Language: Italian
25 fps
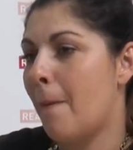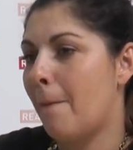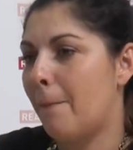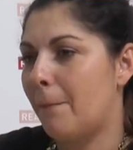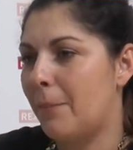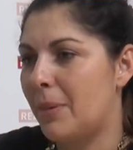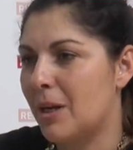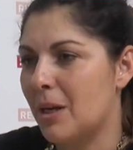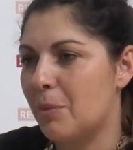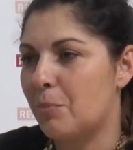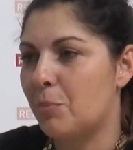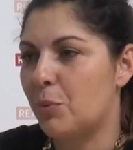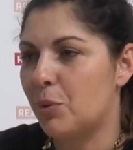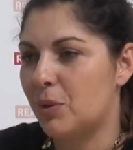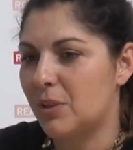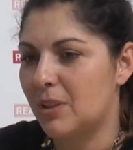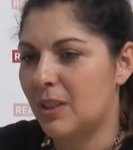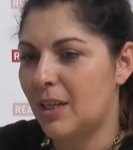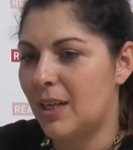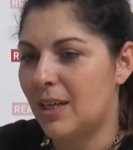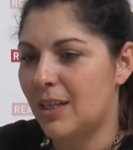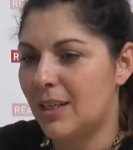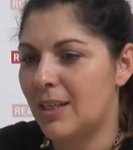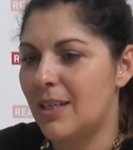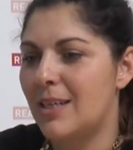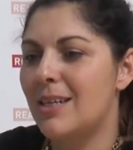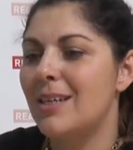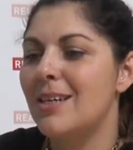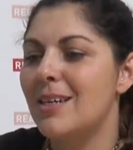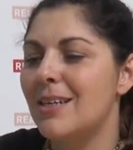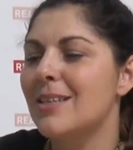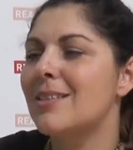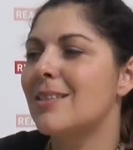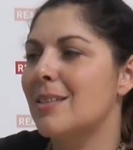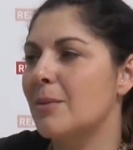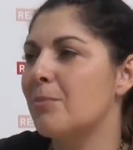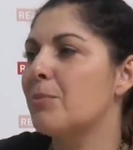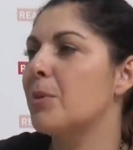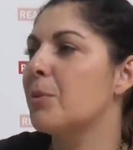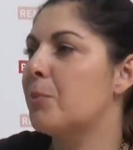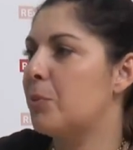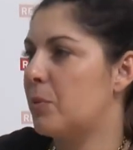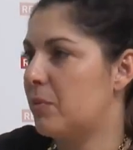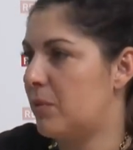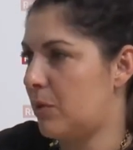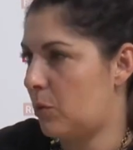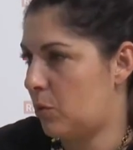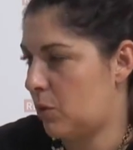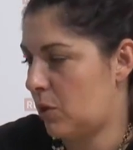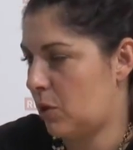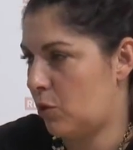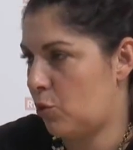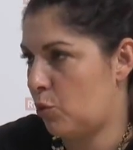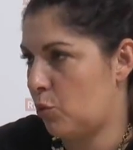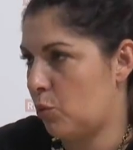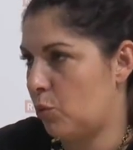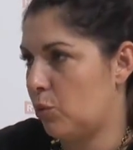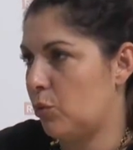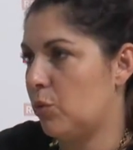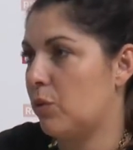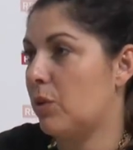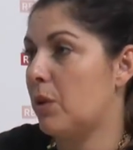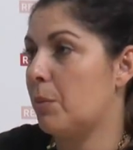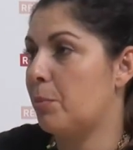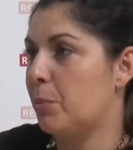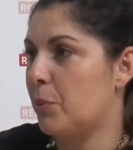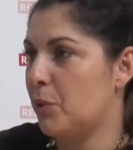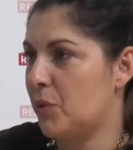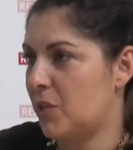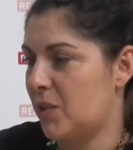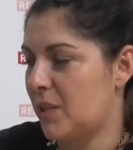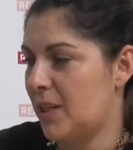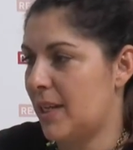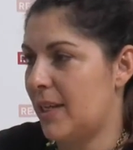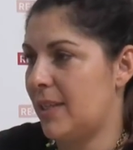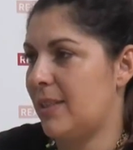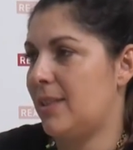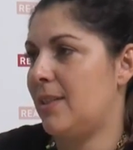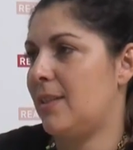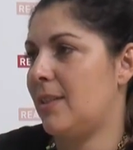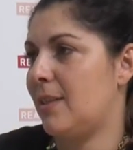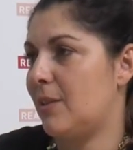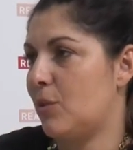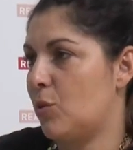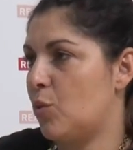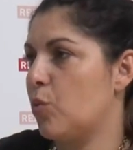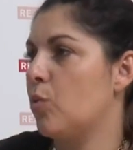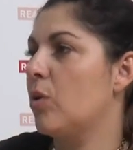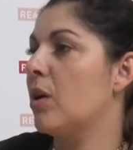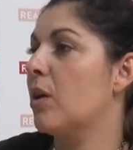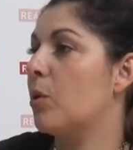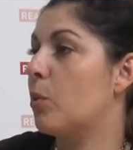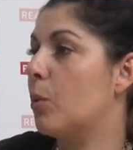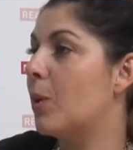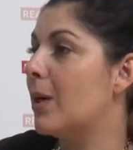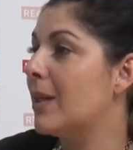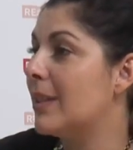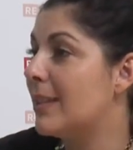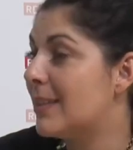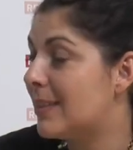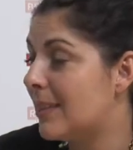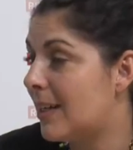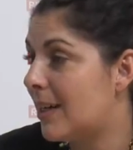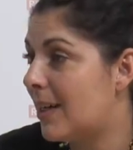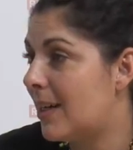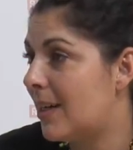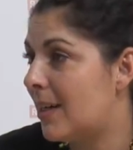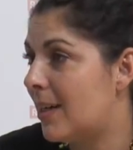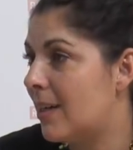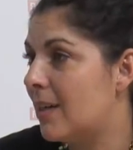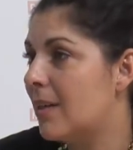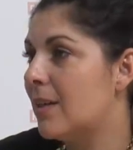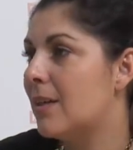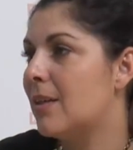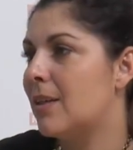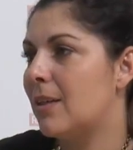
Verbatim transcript: per portare sempre più valore aggiunto, che possa essere sulla qualità